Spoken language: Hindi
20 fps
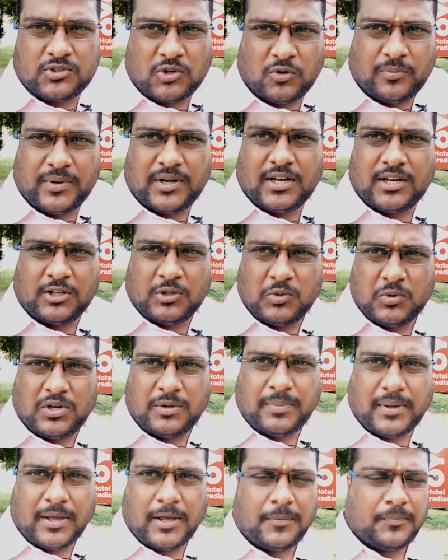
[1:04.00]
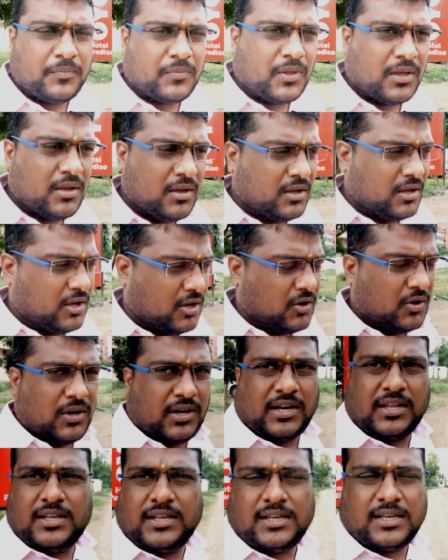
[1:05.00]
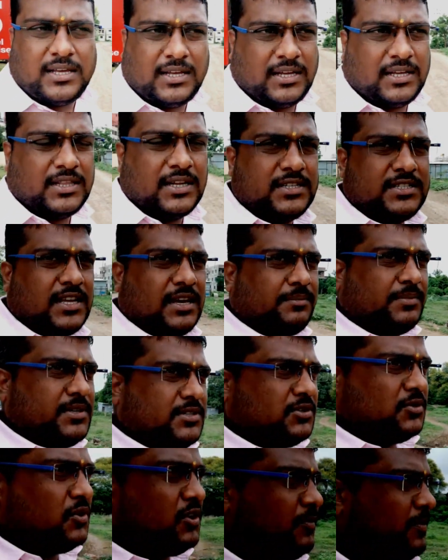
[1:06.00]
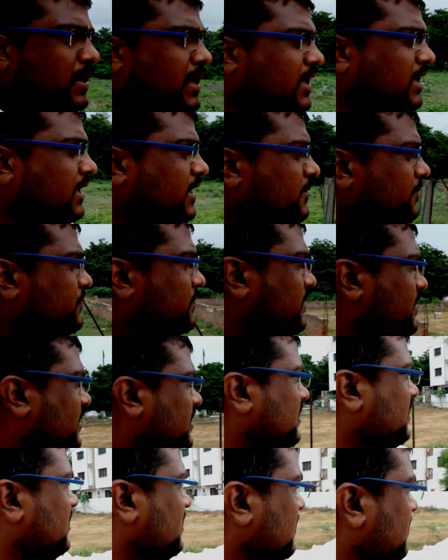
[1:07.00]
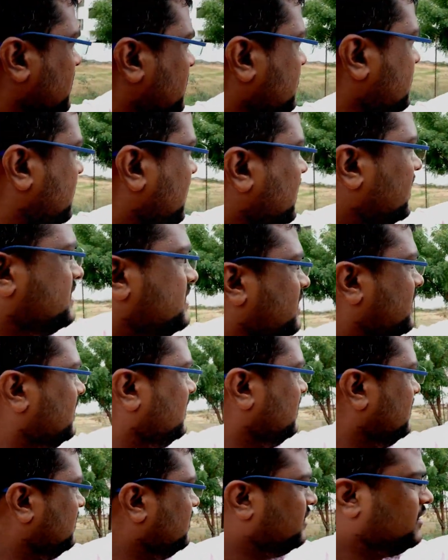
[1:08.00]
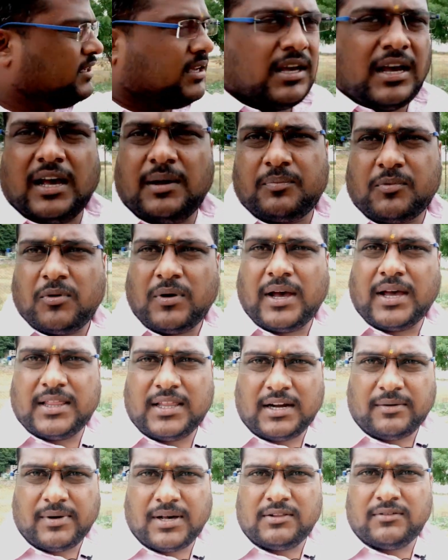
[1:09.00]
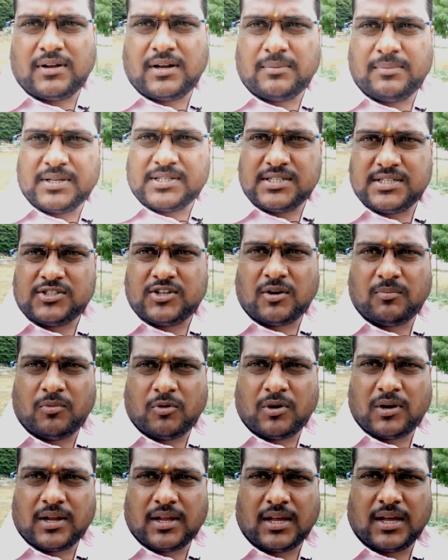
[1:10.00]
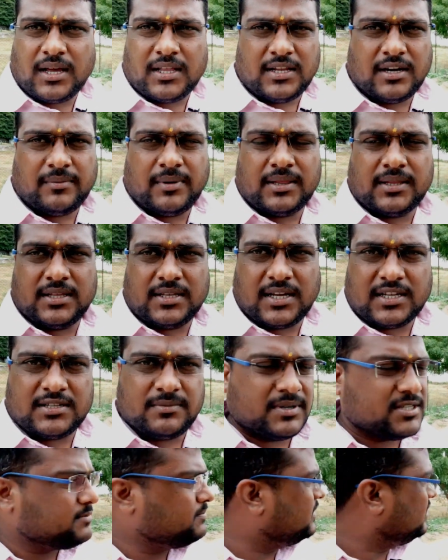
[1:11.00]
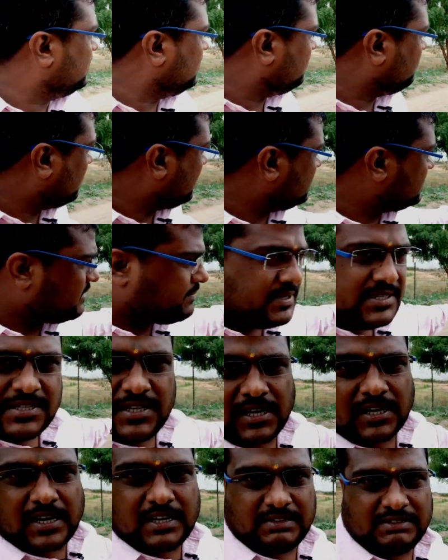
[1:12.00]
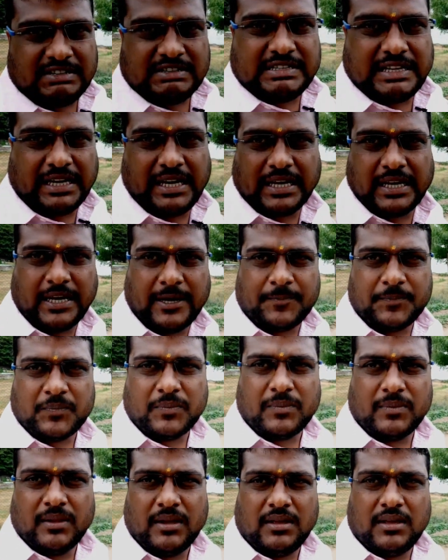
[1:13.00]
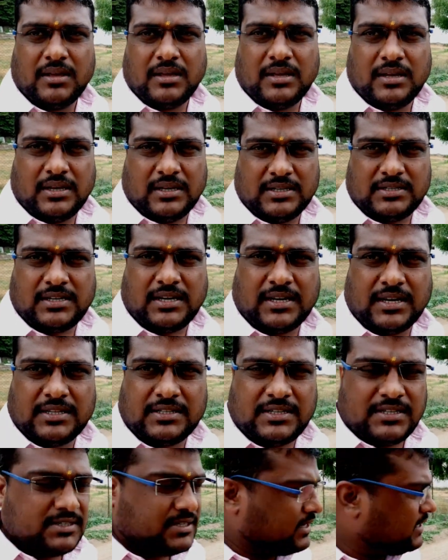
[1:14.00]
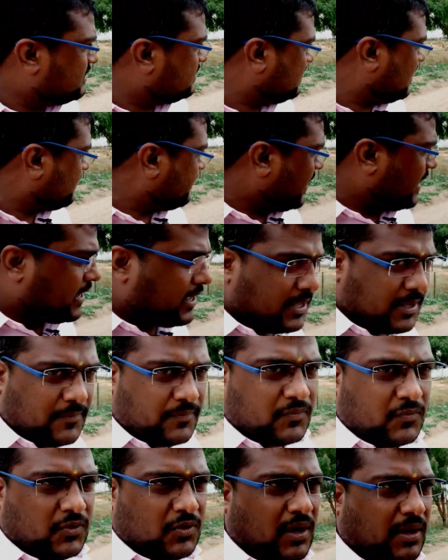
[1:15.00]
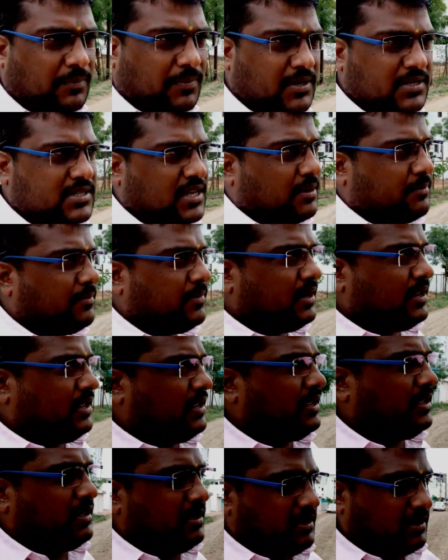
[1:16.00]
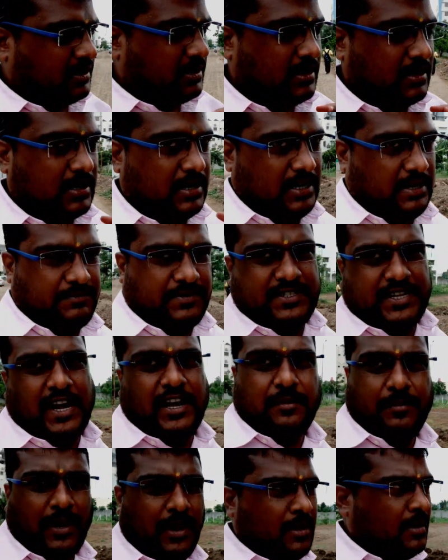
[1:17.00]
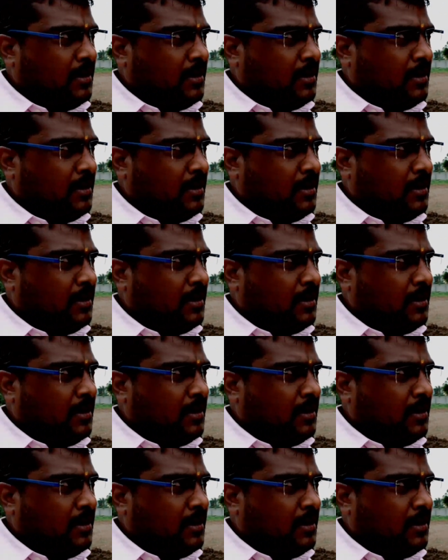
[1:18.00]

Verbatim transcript: सौ मीटर की दूरी पर है और इधर से आप इस रोड पर आएँगे यहाँ से आपको हैदराबाद वाला बस स्टॉप बोलना है हैदराबाद की जहाँ से बस मिलती है तो वहाँ से आप इस तरह कच्ची सड़क है इस तरह कच्ची सड़क से आप आएंगे तो आपके सामने लेफ्ट साइड में